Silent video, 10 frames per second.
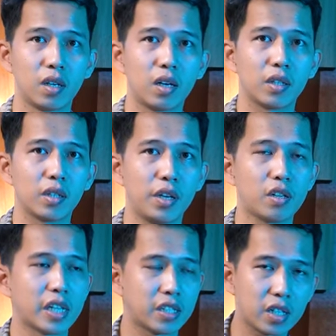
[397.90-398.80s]
đó, thì nó
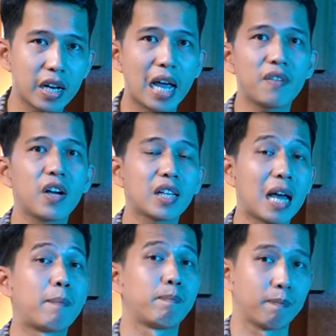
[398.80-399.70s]
sẽ xứng đáng với cái
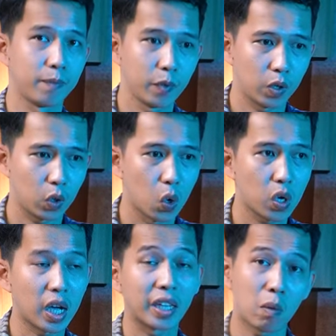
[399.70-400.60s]
tầm của
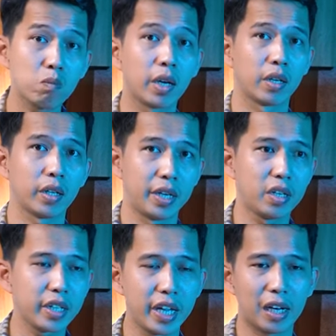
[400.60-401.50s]
cái hệ thống mình thì
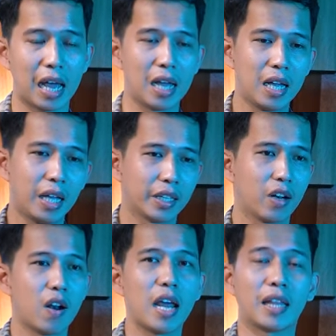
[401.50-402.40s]
đương nhiên là tôi
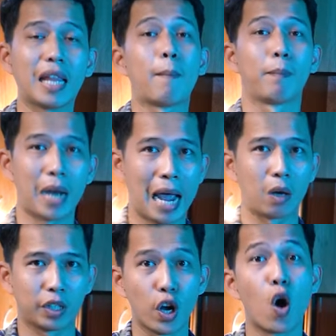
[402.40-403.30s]
nói là tầm
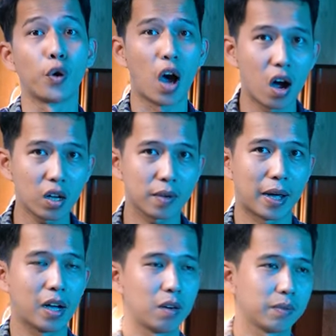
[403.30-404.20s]
nào thì đồ đó các
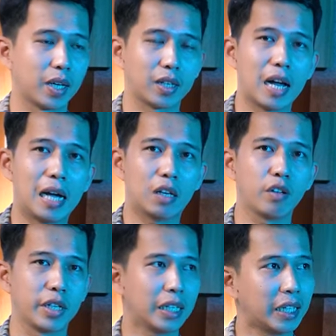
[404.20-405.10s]
bạn không thật ra có
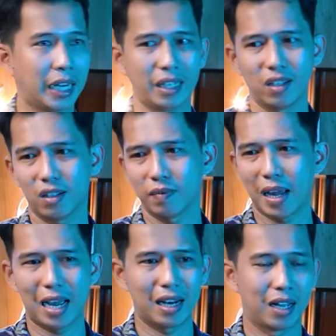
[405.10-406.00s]
những khách hàng đơn
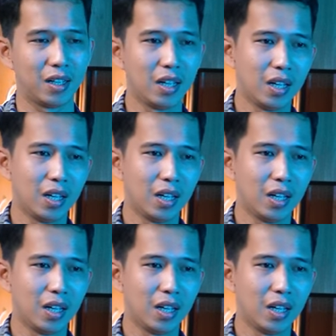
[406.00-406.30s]
na là